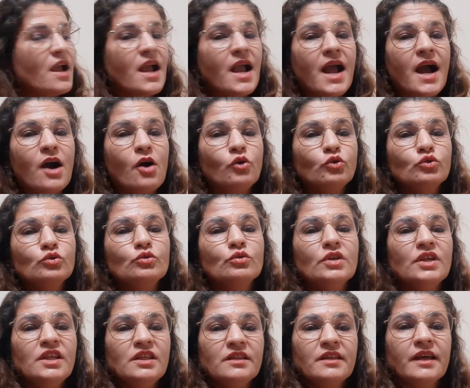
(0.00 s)
Caldo
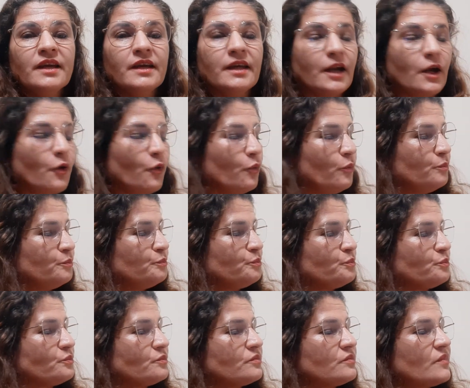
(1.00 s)
integral.
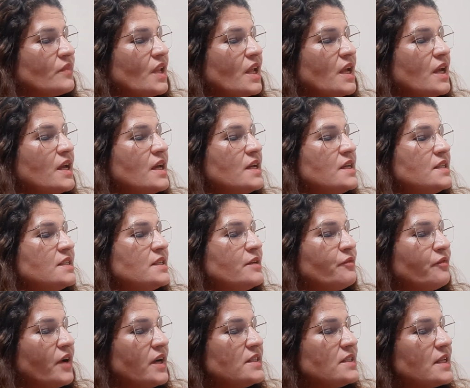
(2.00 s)
Se
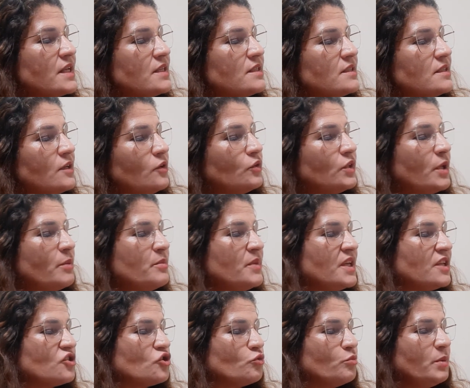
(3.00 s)
faz questão da
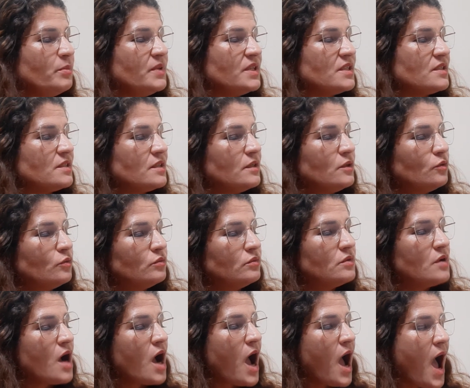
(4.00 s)
minha submissão,
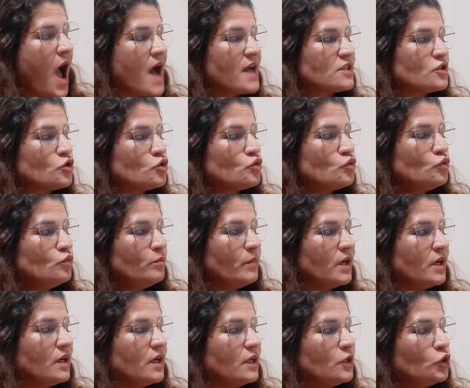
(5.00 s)

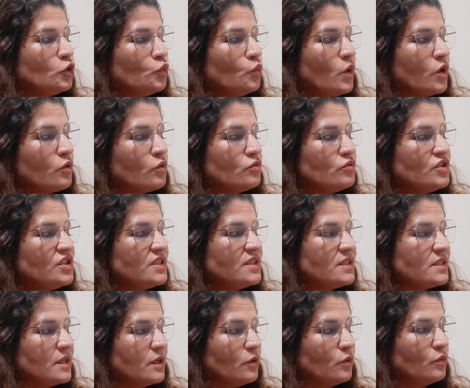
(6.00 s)
assuma tua
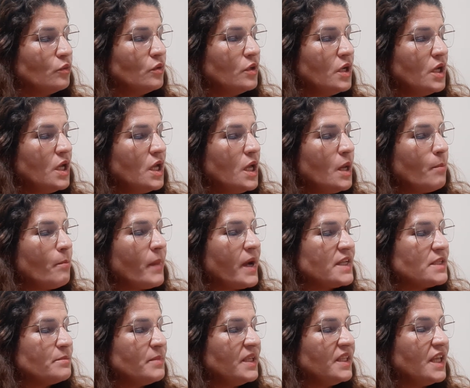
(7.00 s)
condição,
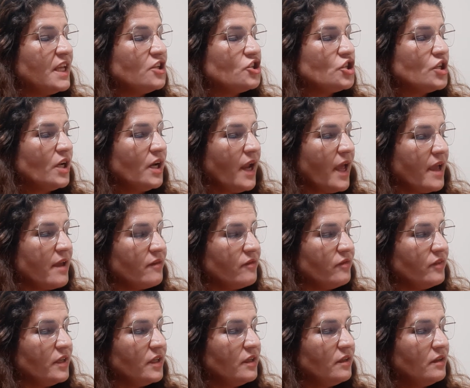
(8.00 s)
mas me deixe
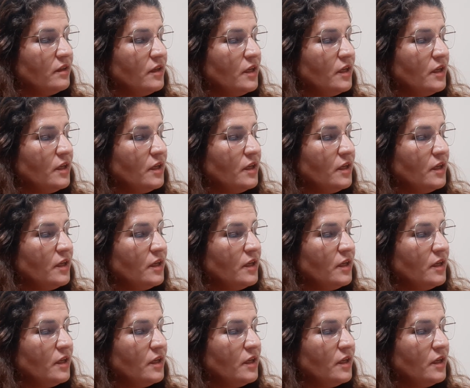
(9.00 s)
leve,